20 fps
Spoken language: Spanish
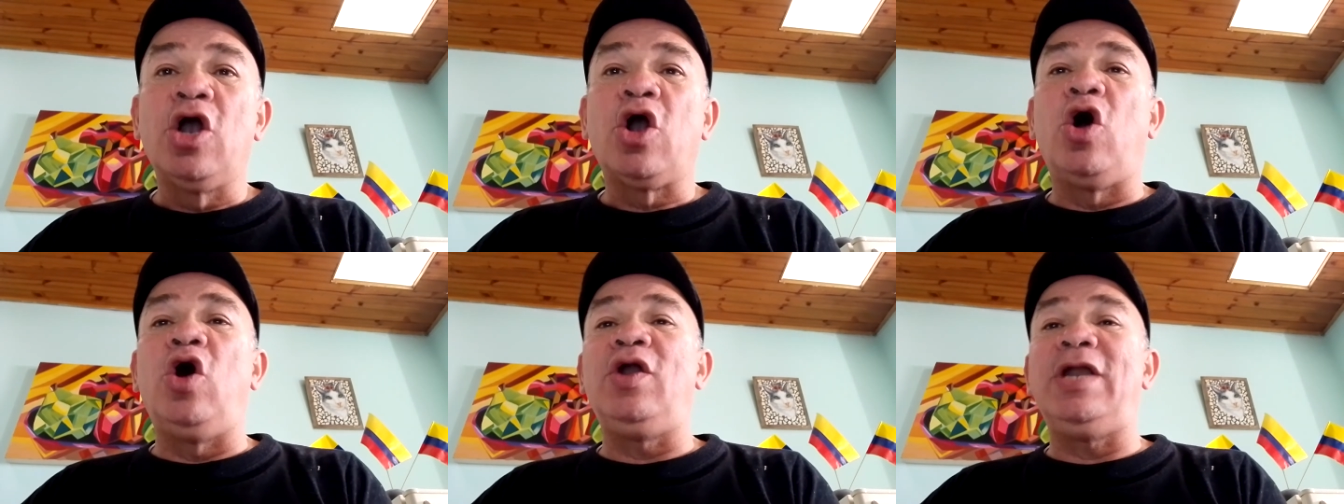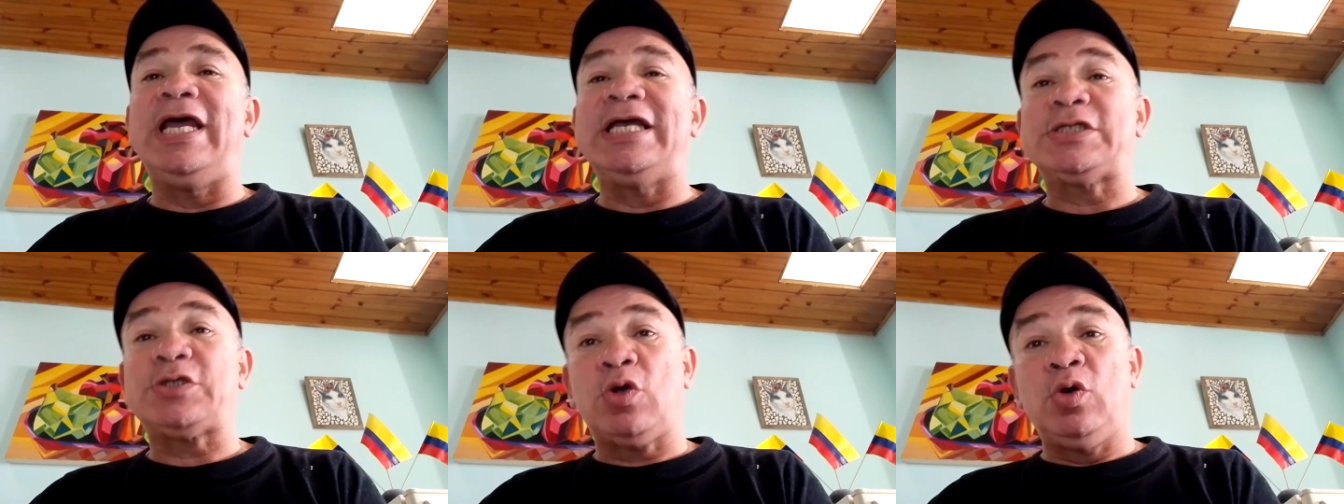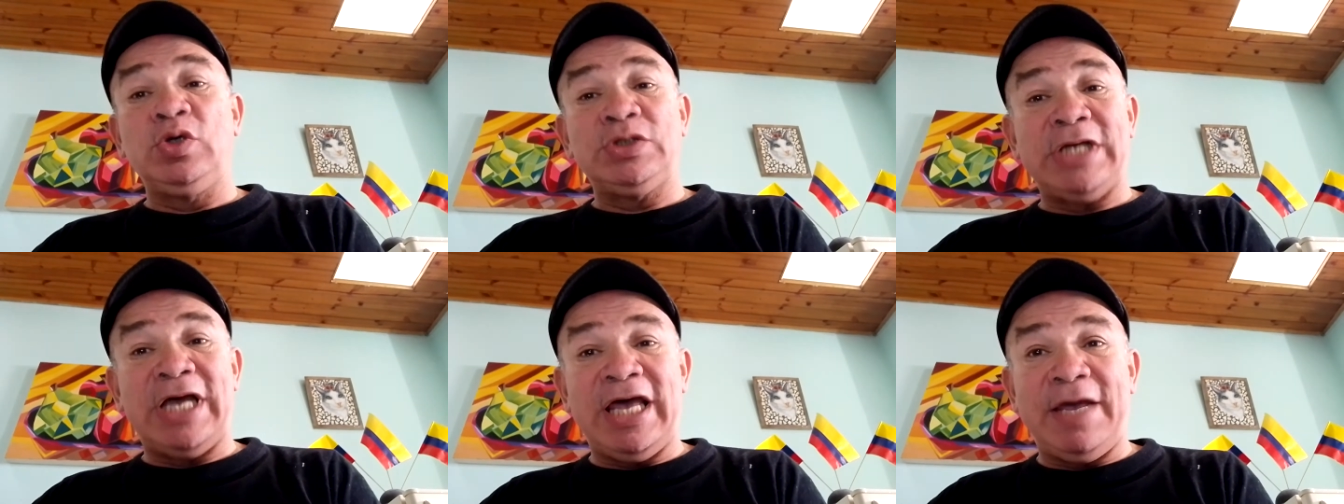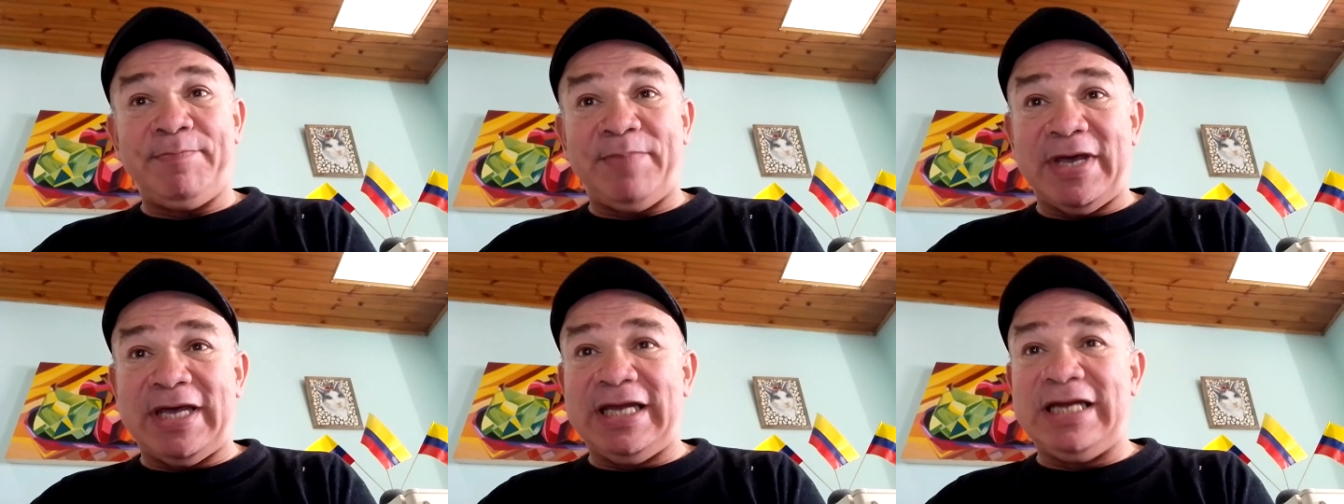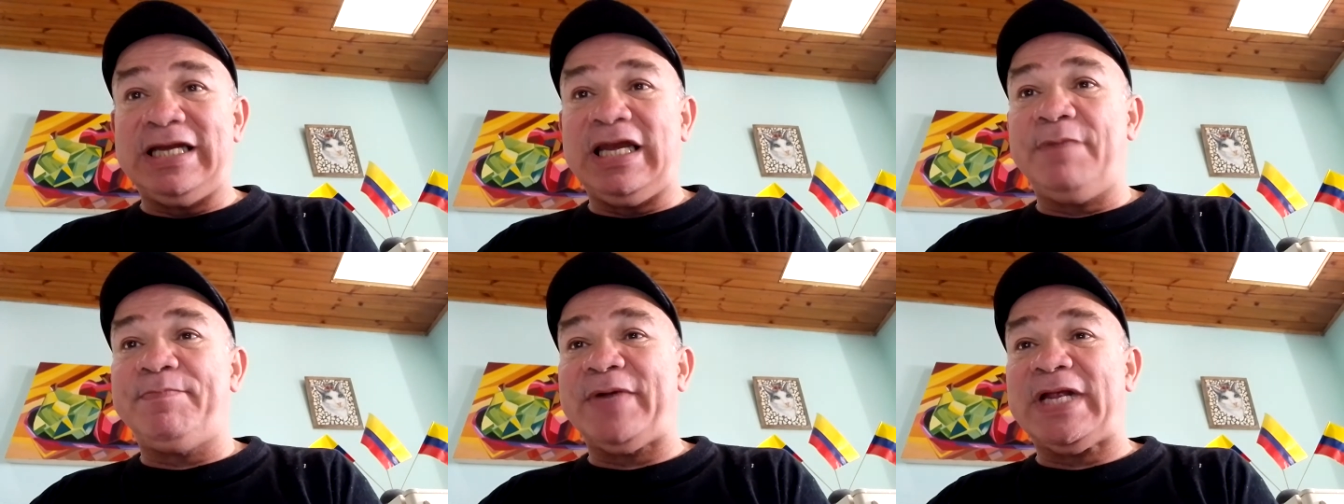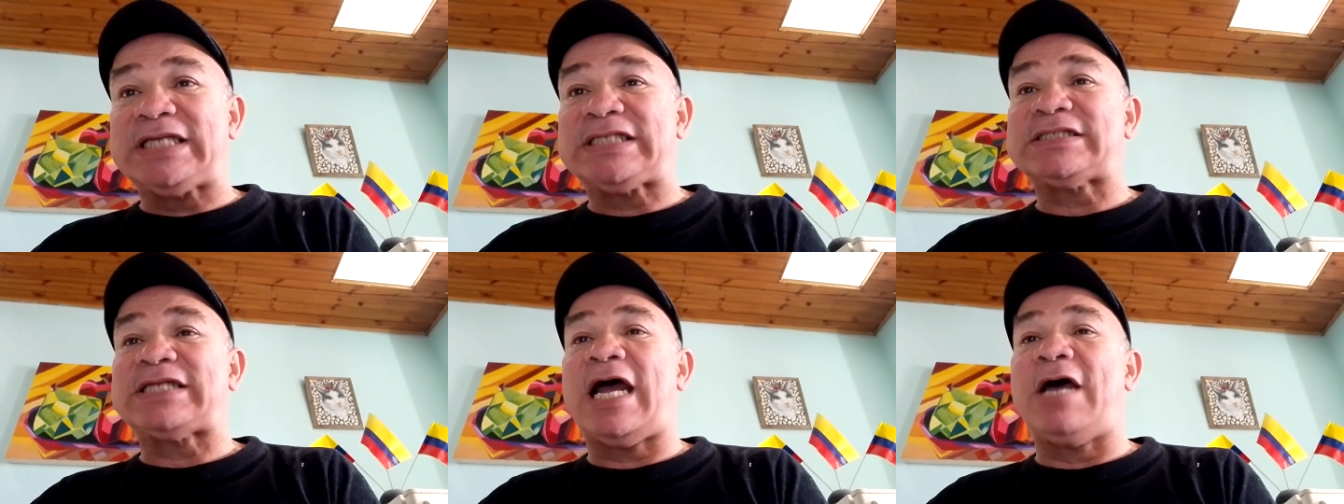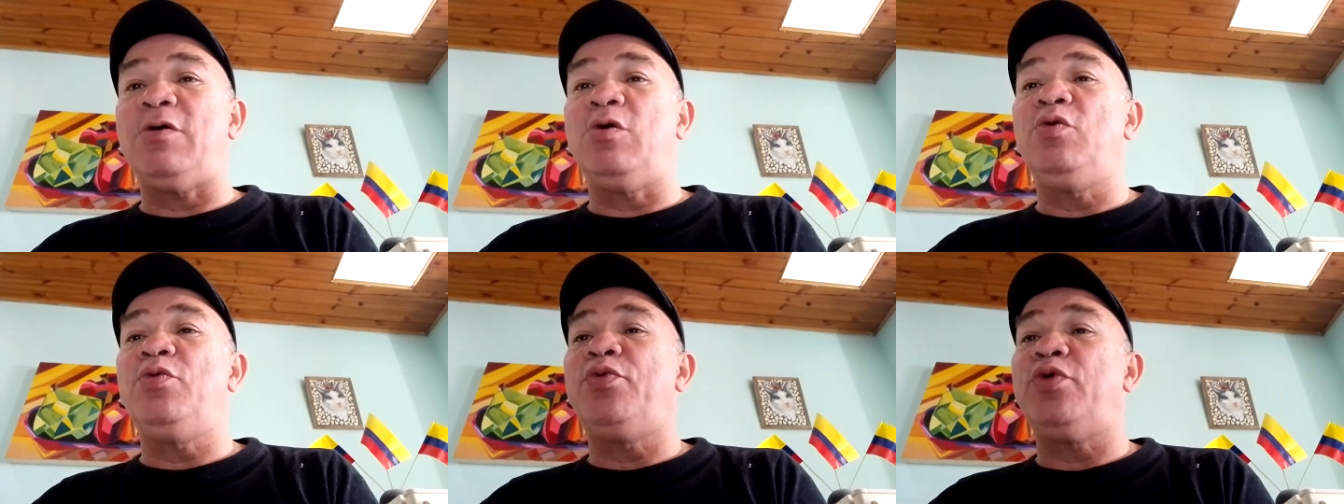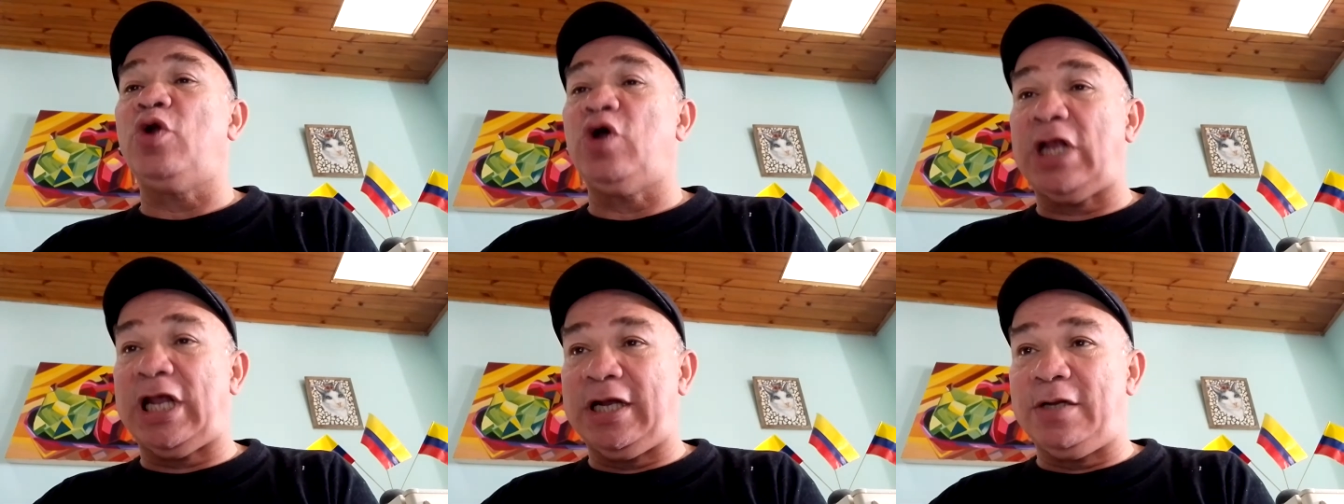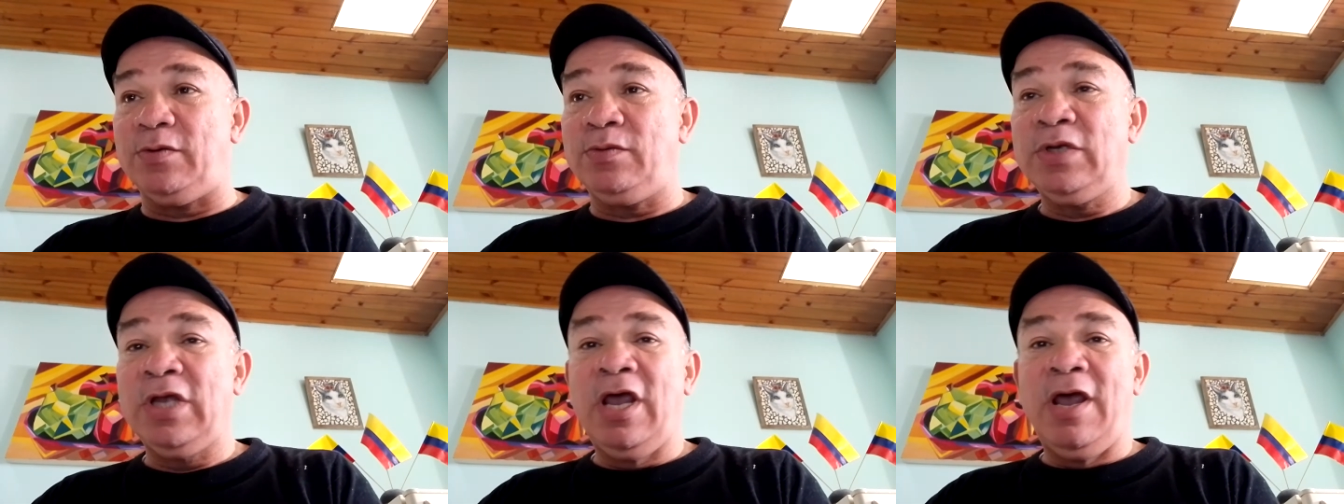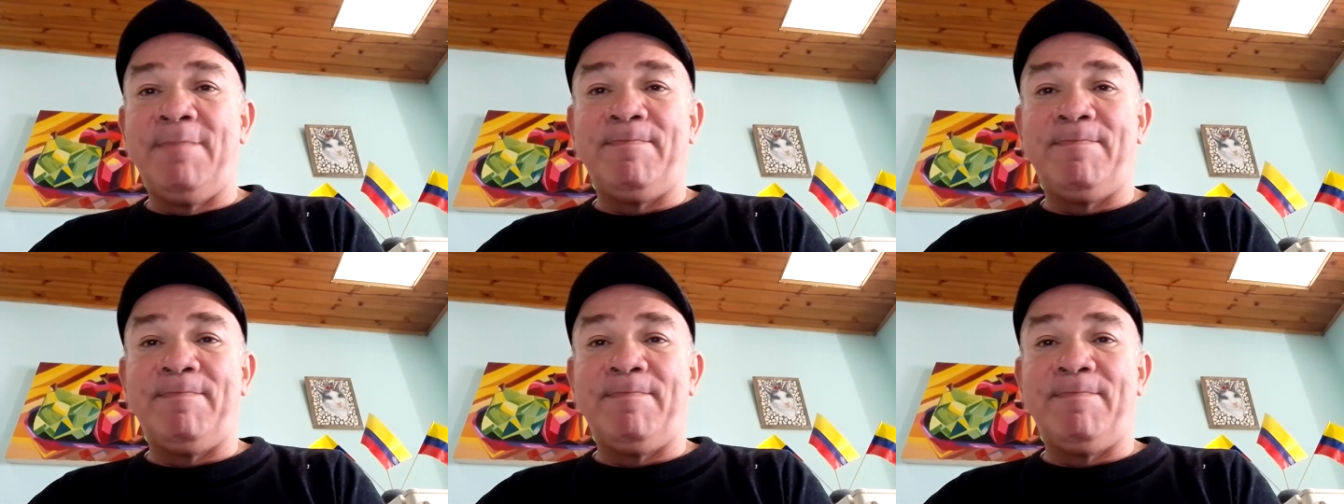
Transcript: con la excusa de pedirle prestado un florero